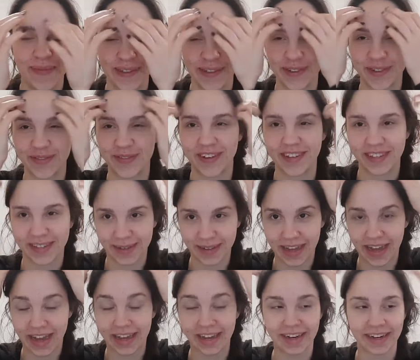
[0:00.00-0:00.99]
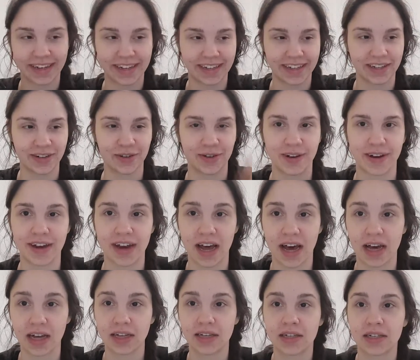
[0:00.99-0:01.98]
beziehungsweise eigentlich noch
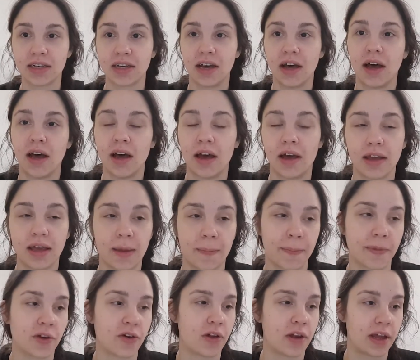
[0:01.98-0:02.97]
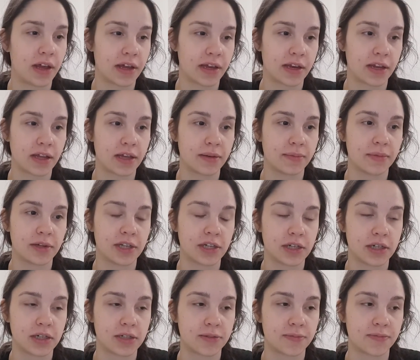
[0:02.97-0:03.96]
Nacht. Ich habe mich auch lange nicht
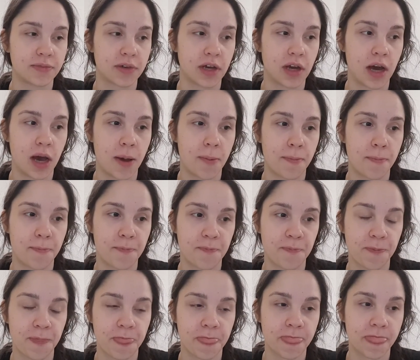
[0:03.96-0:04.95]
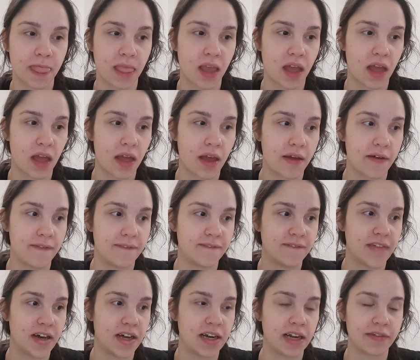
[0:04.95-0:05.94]
gemeldet, ähm,
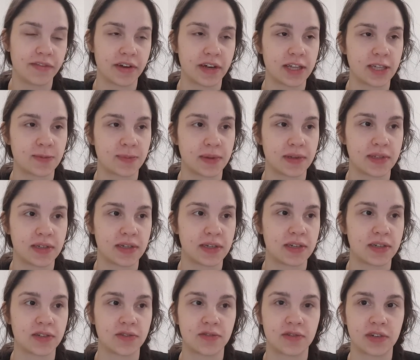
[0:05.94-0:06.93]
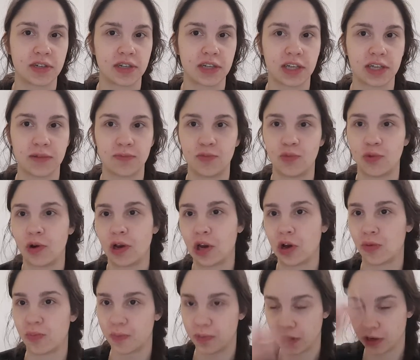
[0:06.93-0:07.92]
weil einfach nichts passiert ist und ich im
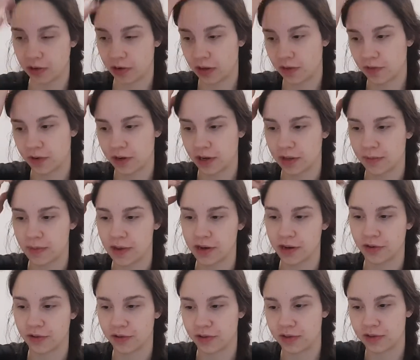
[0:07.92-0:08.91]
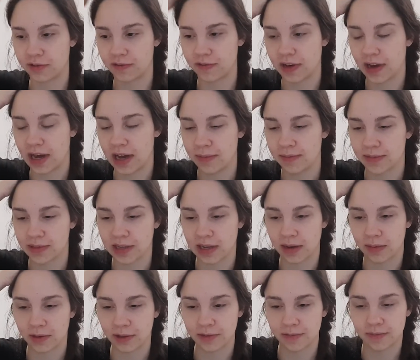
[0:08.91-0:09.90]
Urlaub mich auch nicht wirklich melden konnte. Wir haben es
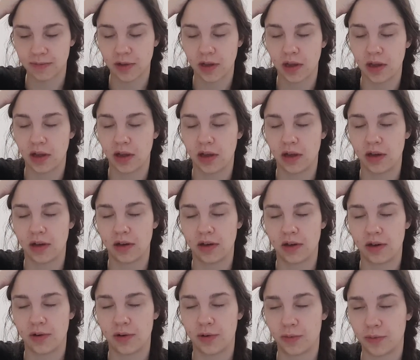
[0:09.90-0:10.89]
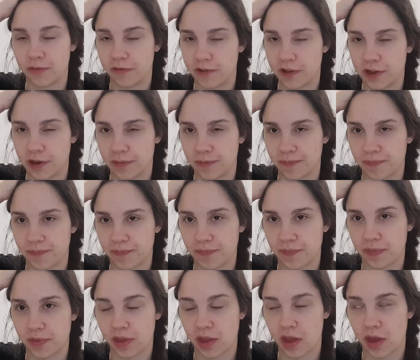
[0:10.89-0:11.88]
aber um vier
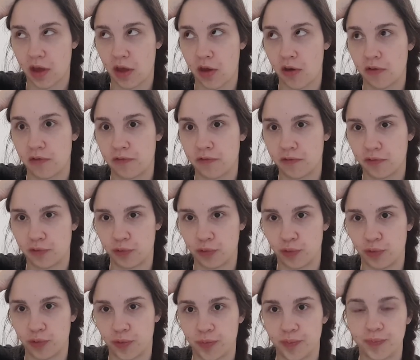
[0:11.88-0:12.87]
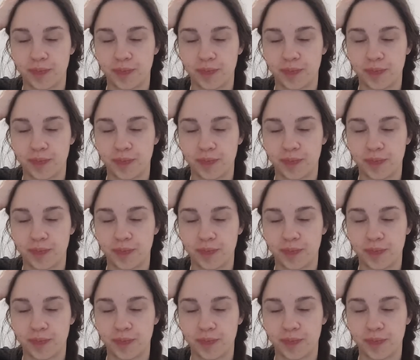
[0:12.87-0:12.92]
früh.